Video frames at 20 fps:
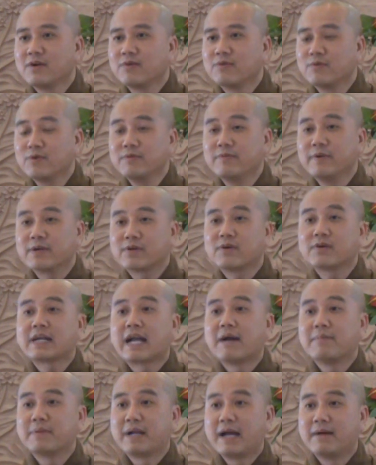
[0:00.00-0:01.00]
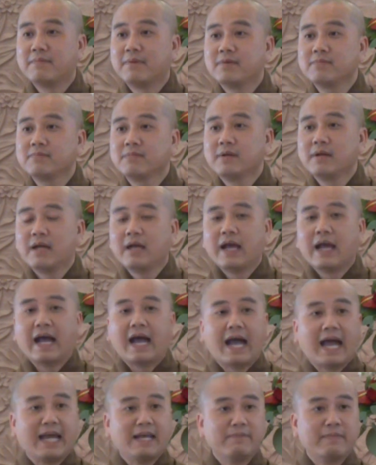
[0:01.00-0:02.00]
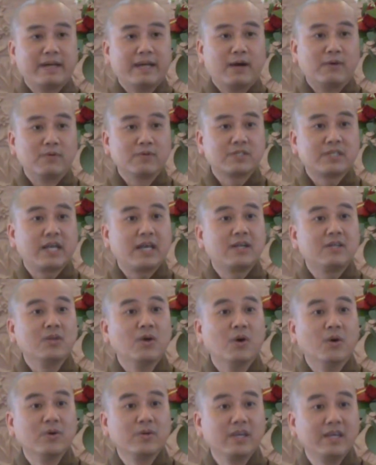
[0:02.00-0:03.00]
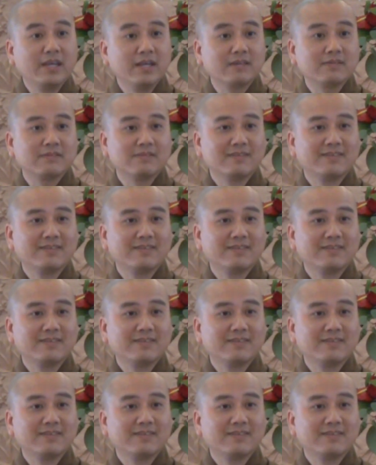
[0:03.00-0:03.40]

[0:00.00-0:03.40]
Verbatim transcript: quý vị có càm ràm không ai mà đậu xe vô duyên